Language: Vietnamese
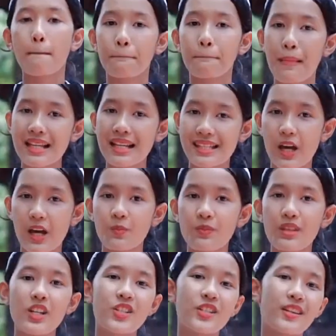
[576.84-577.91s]
Bác sống
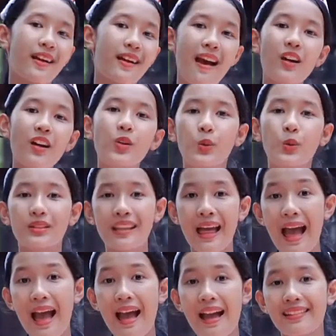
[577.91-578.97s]
như trời đất của
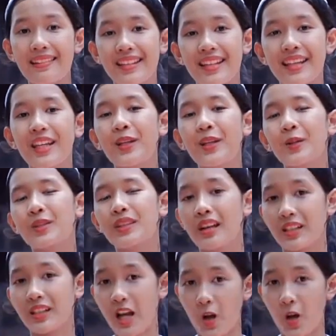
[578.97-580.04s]
ta Yêu
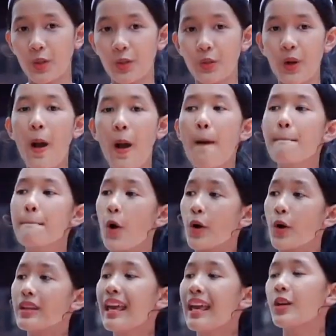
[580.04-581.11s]
từng ngọn lúa, mỗi
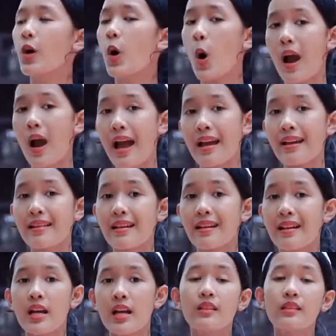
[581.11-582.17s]
nhành hoa
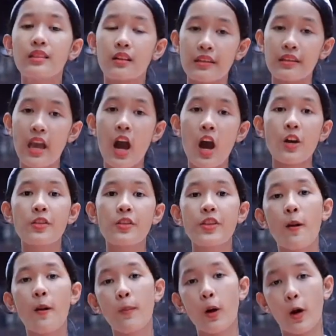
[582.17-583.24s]
Tự do cho
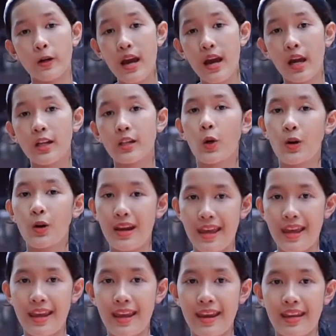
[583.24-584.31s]
mỗi đời nô
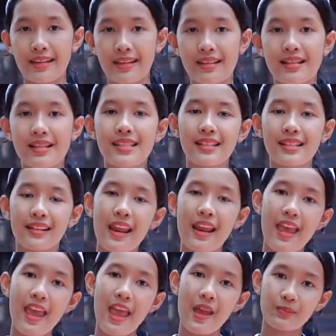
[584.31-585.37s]
lệ Sữa để
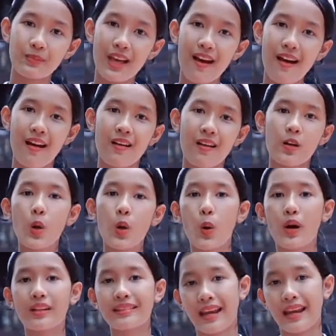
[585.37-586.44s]
em thơ, lụa
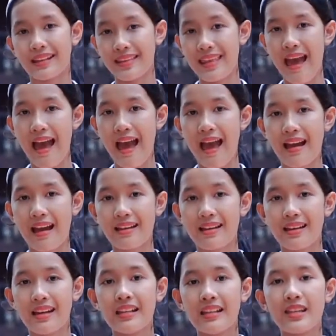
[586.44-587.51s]
tặng già
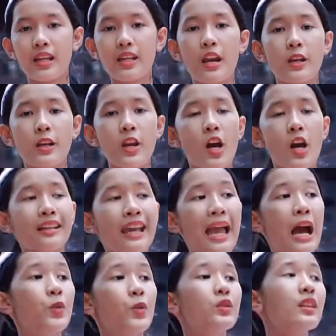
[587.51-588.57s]
Như đỉnh non
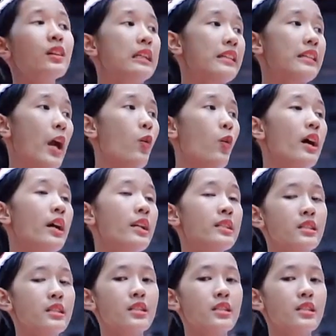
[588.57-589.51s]
cao tự dấu hình